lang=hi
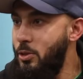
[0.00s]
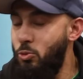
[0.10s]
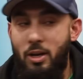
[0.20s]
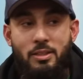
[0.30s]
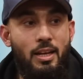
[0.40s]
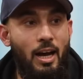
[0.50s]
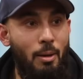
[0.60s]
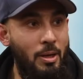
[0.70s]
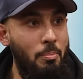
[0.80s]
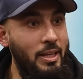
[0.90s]
तो अल्लाह ताला
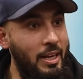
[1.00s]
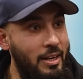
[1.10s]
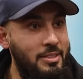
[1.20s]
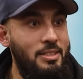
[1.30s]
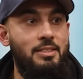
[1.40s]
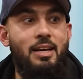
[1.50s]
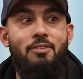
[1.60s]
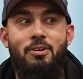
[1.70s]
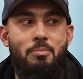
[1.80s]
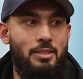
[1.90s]
हमें भी ये लज्जत अता
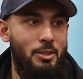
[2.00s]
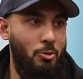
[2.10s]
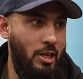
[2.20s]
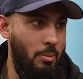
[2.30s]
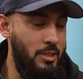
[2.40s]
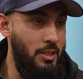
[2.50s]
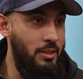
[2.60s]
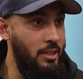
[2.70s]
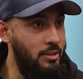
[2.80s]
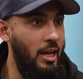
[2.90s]
फरमा दे कुरान
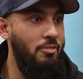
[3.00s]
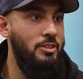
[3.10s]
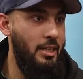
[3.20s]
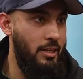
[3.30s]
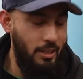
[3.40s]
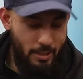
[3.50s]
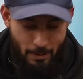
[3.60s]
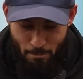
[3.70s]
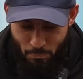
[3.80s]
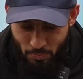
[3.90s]
मजीद की तिलावत करने की